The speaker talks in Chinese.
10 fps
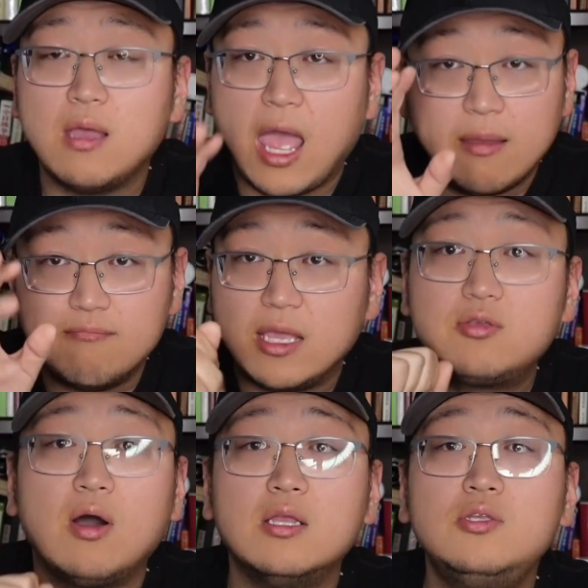哎，没
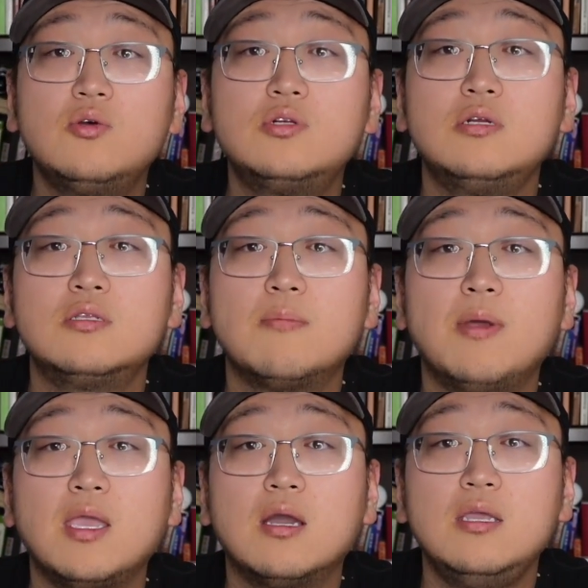错，就是这
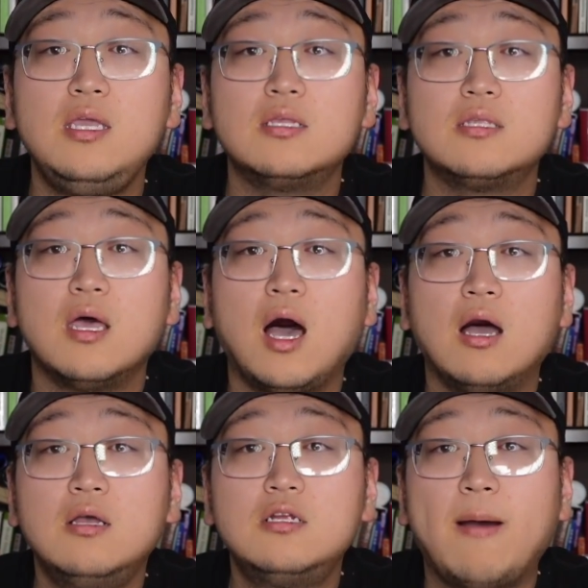么一个意思啊，
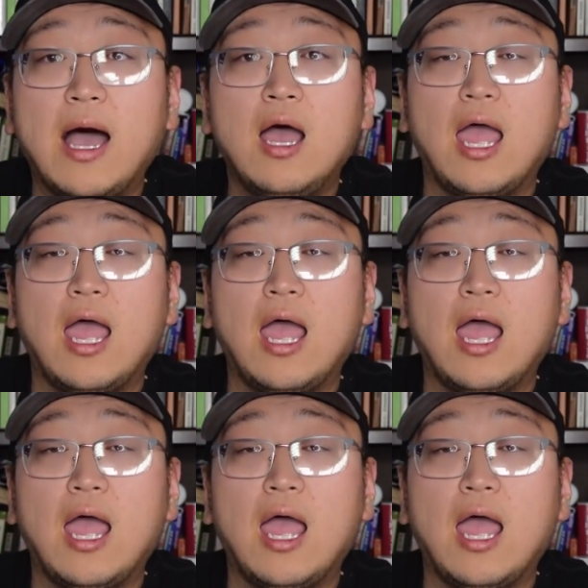是吧？